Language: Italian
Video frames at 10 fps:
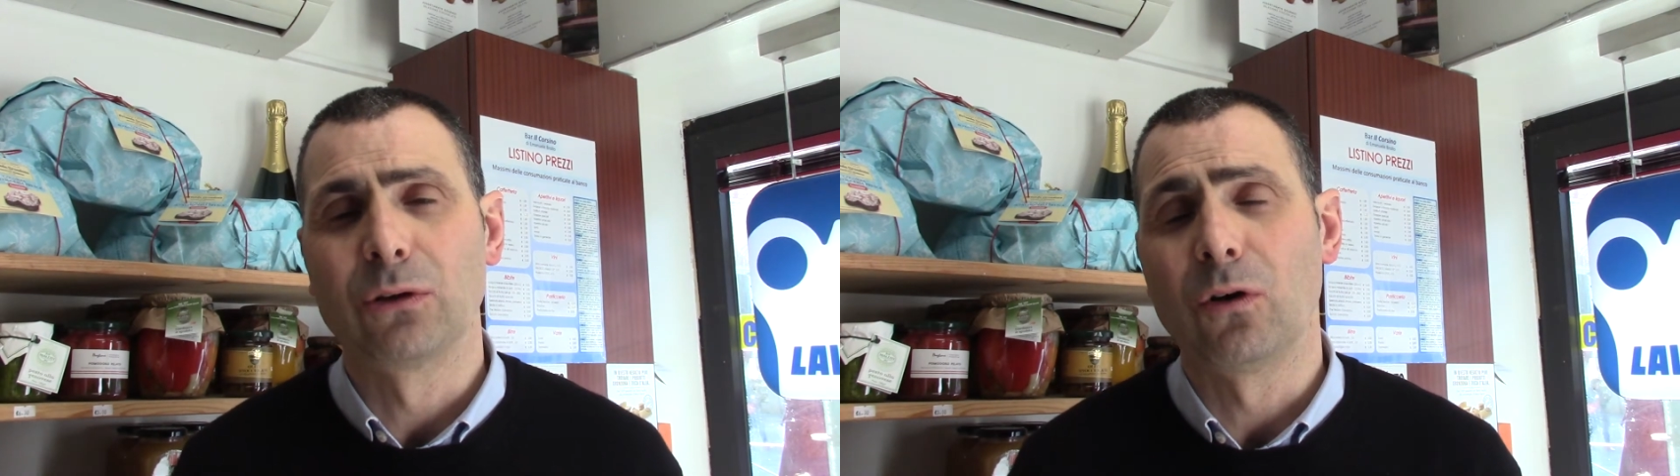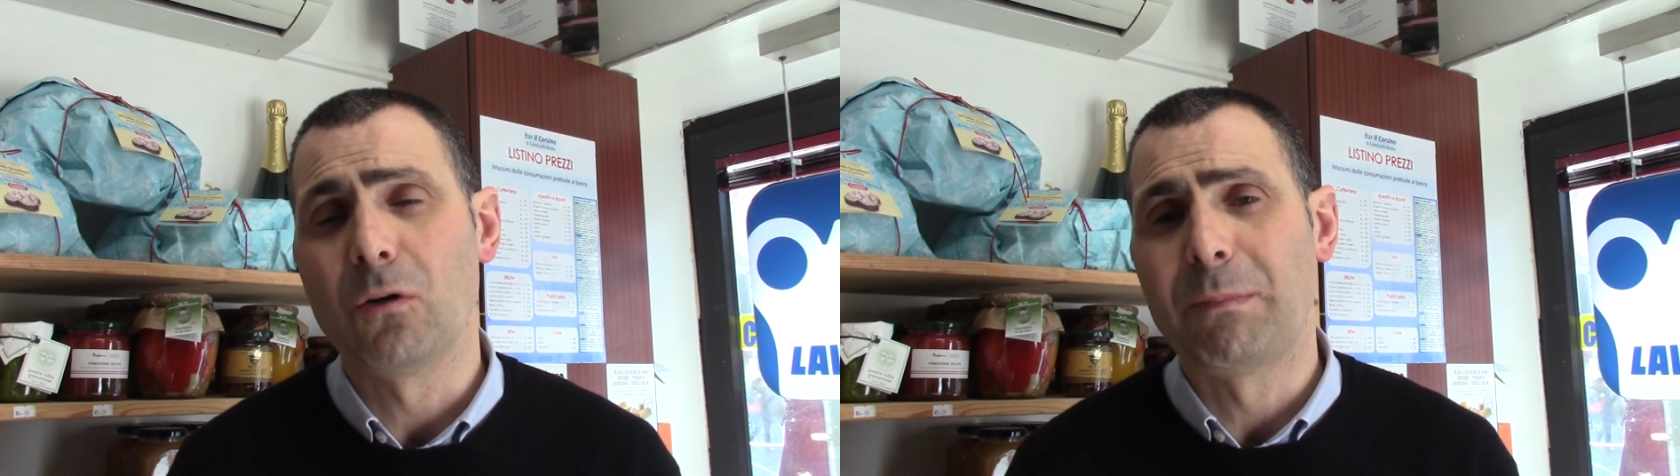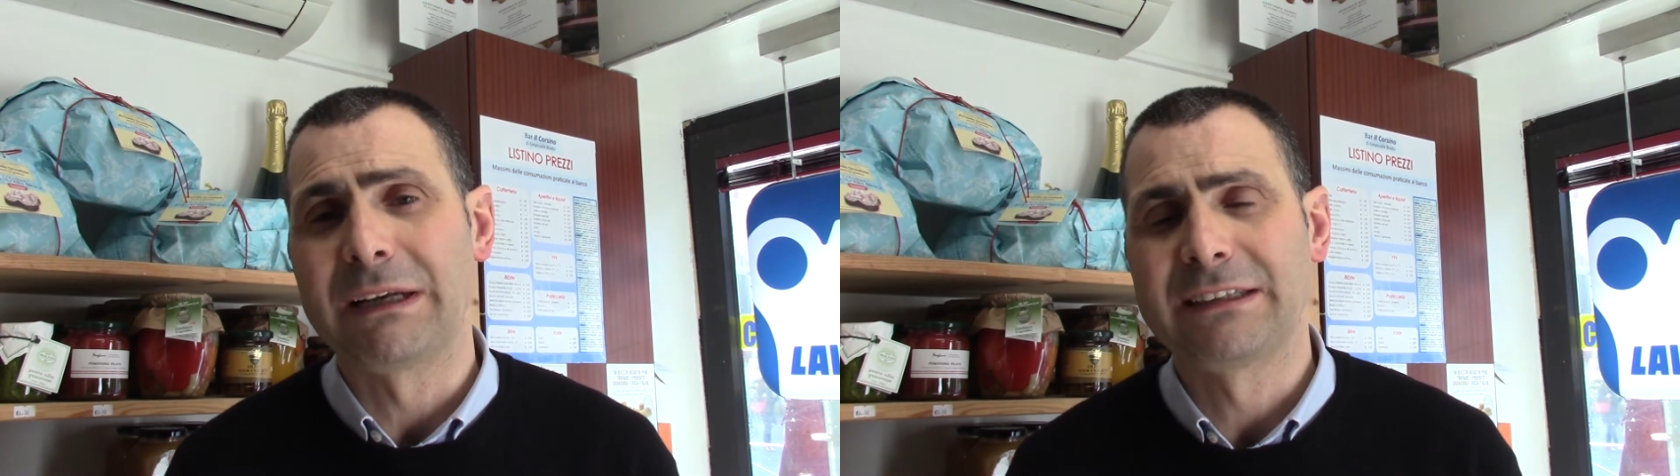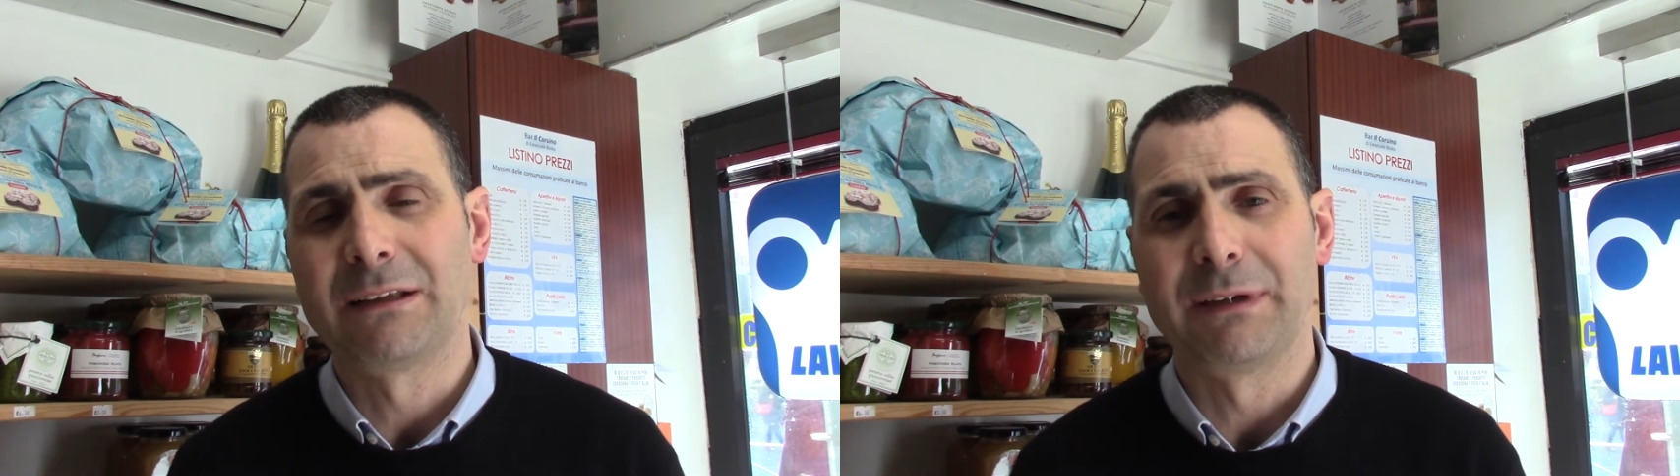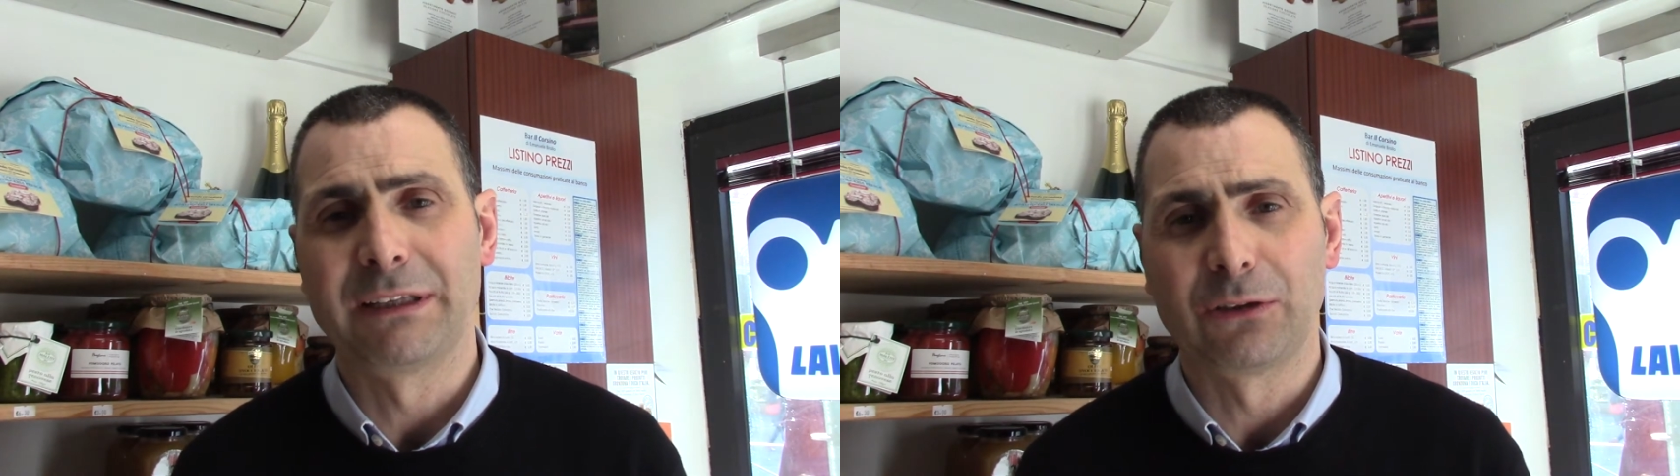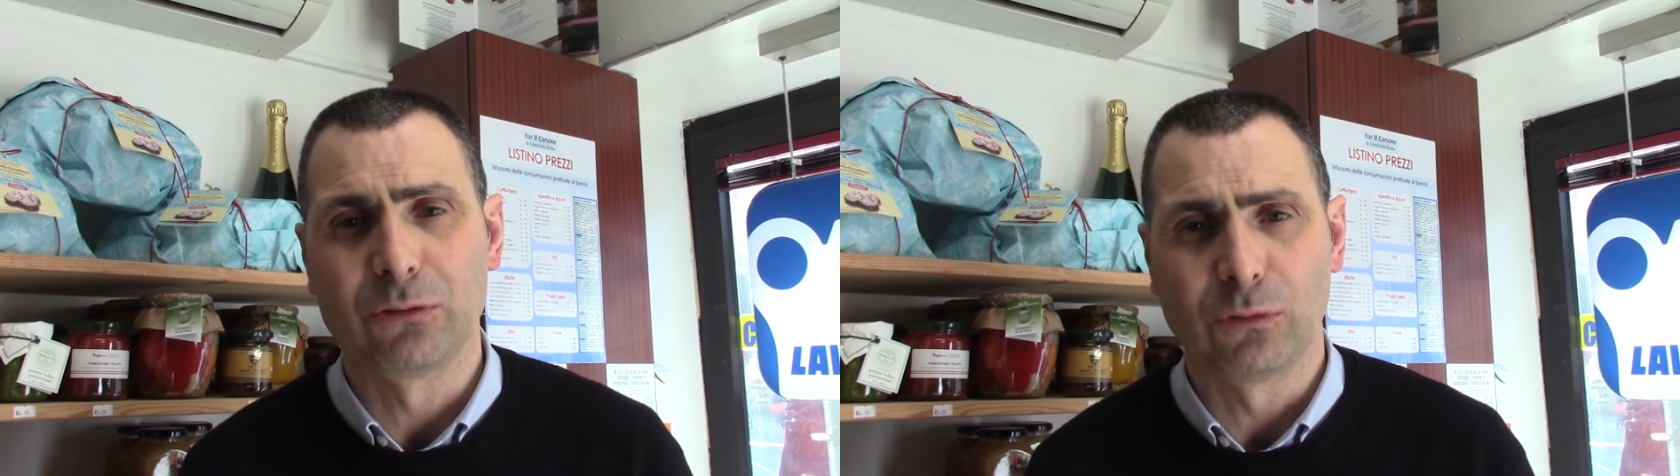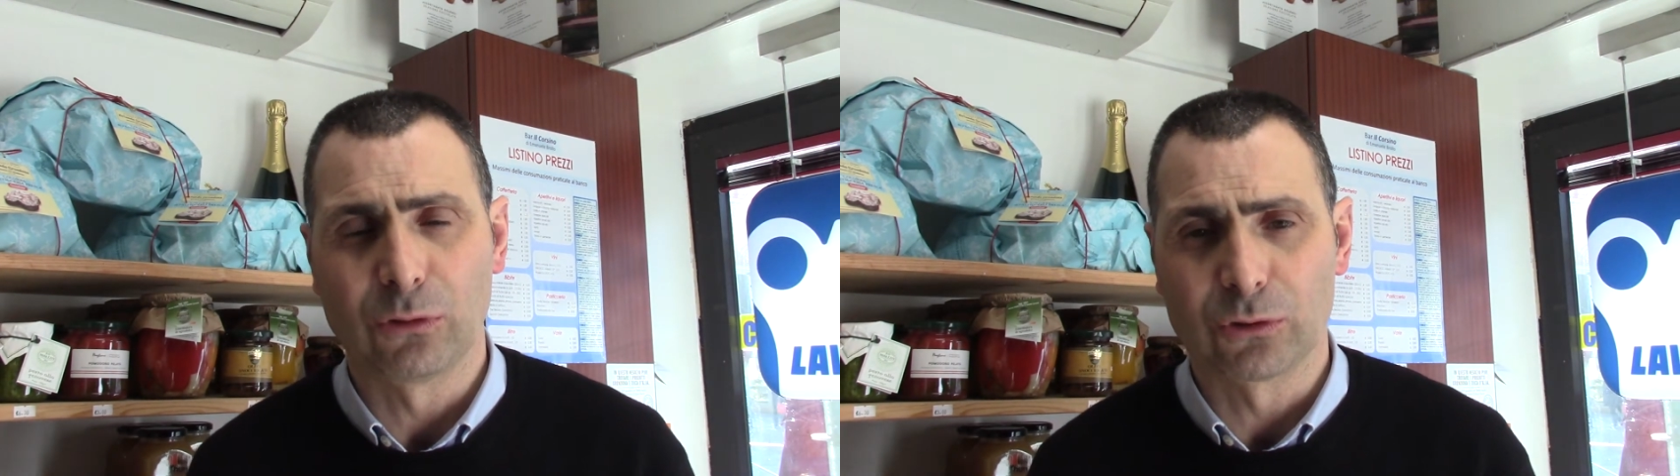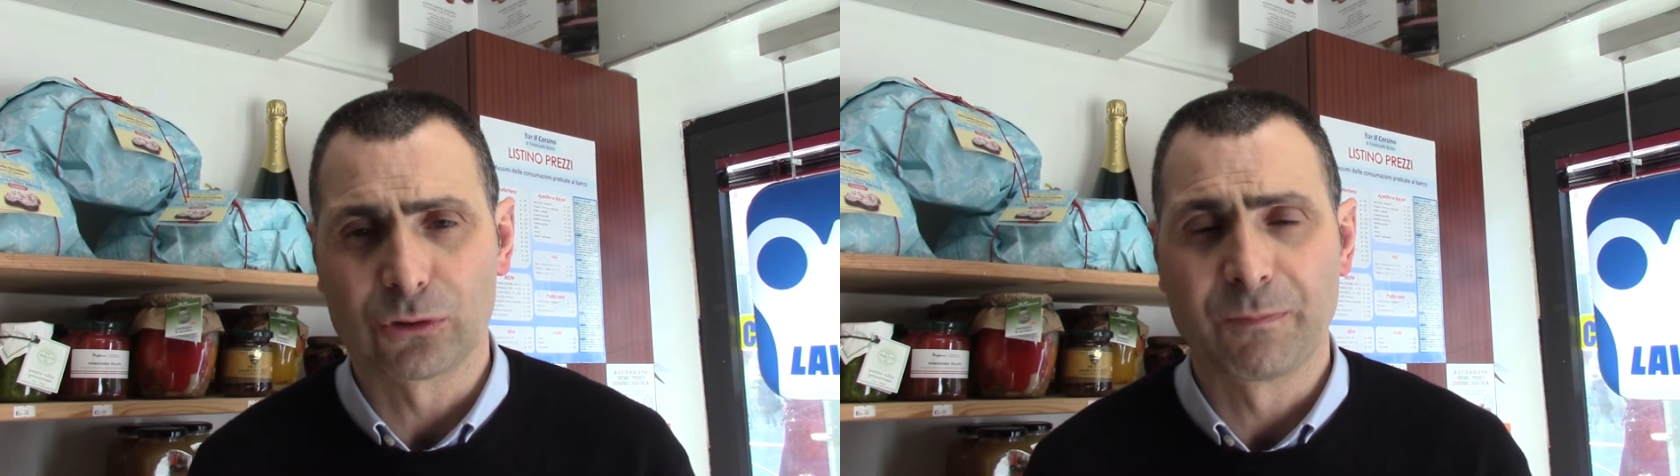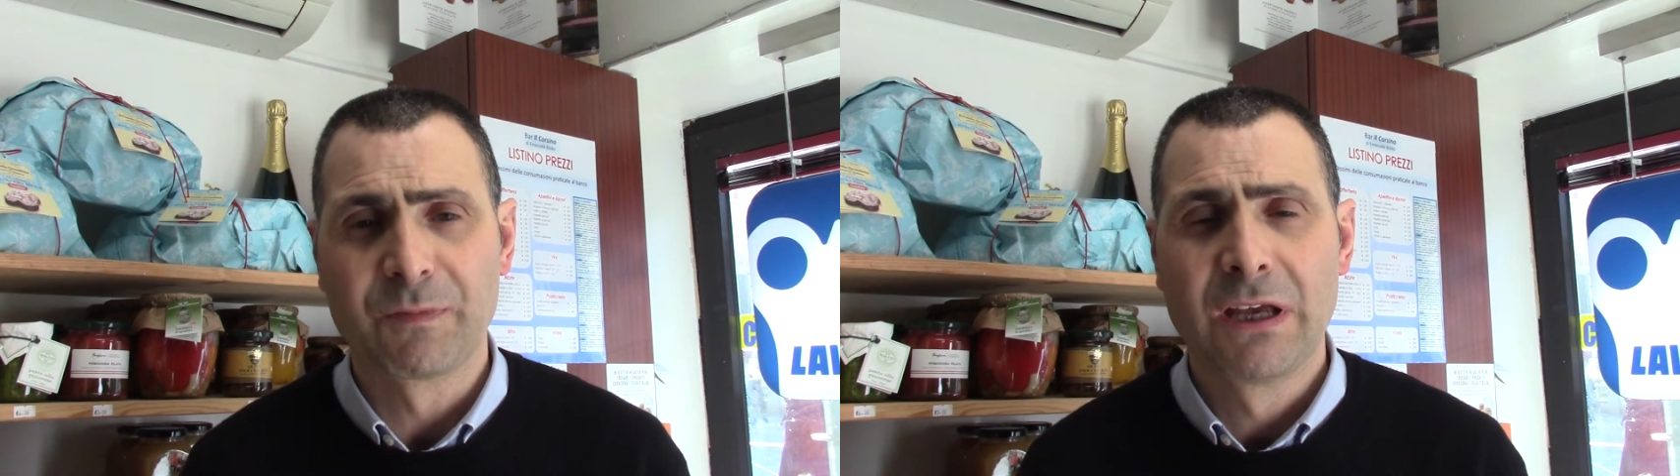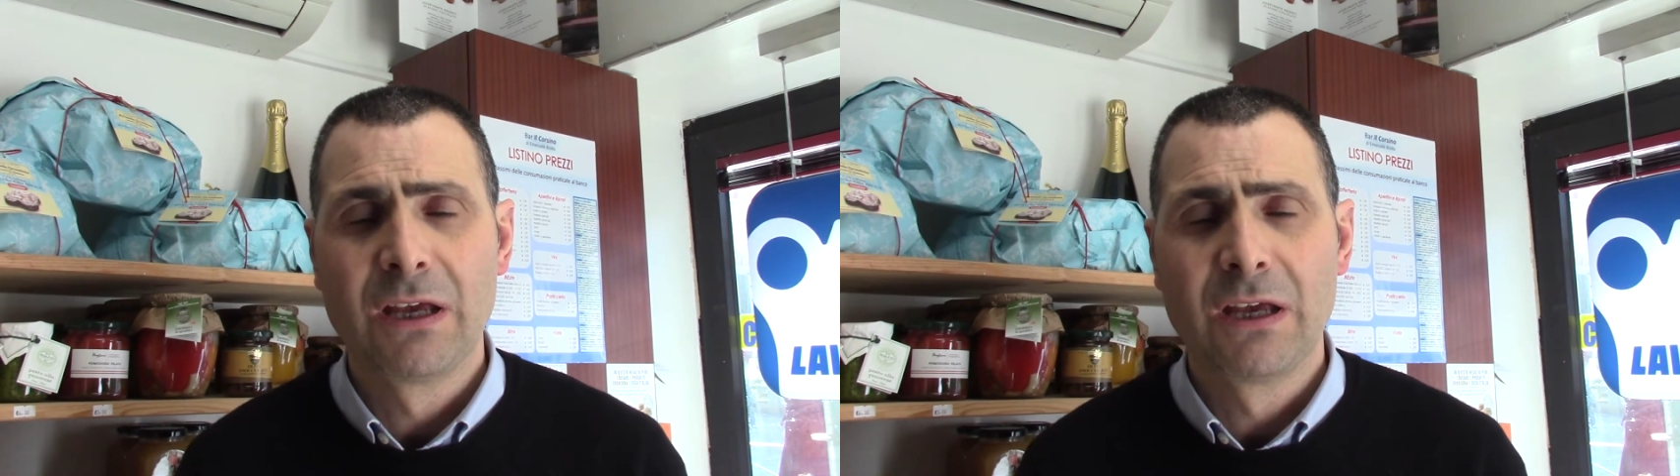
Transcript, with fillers: o parzialmente nuvoloso.